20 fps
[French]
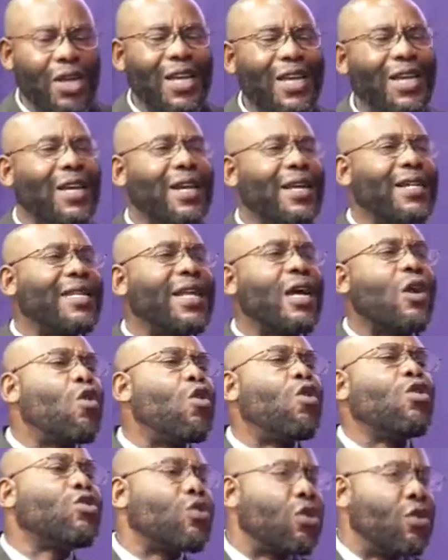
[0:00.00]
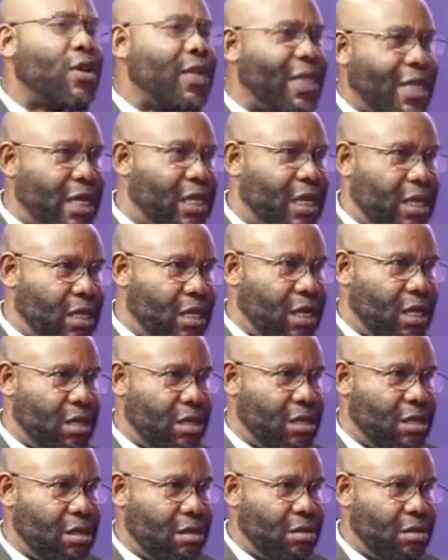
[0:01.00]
il était contre l'état des sièges.